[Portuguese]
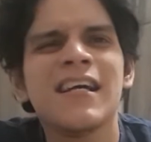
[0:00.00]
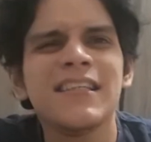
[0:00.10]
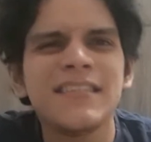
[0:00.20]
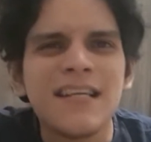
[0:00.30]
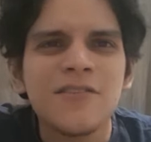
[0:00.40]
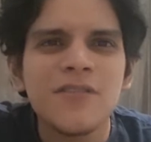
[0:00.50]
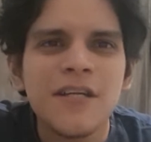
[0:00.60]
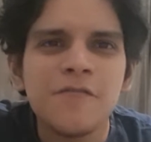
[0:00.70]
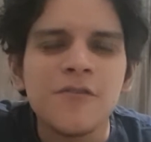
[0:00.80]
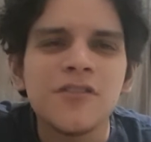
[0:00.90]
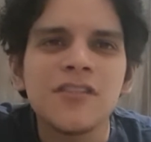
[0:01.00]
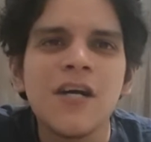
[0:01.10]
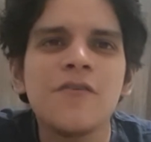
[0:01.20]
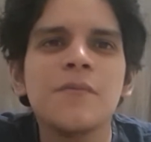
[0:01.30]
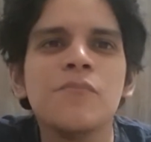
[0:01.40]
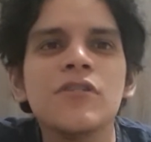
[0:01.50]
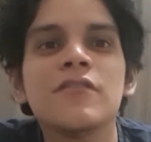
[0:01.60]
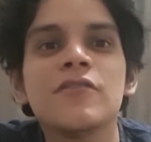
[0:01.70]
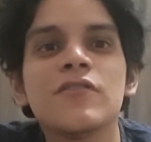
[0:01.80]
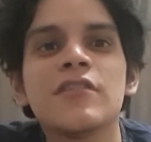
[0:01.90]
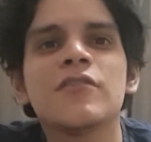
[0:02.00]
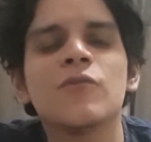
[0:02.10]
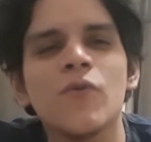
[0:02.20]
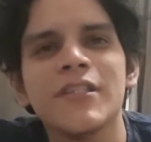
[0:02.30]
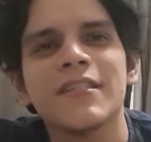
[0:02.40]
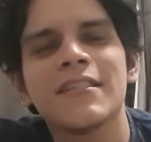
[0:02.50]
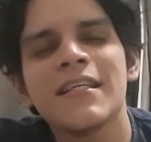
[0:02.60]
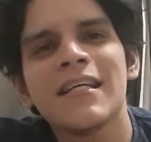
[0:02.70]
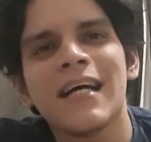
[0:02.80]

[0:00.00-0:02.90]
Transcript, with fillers: literatura e revolução e muitas outras coisas,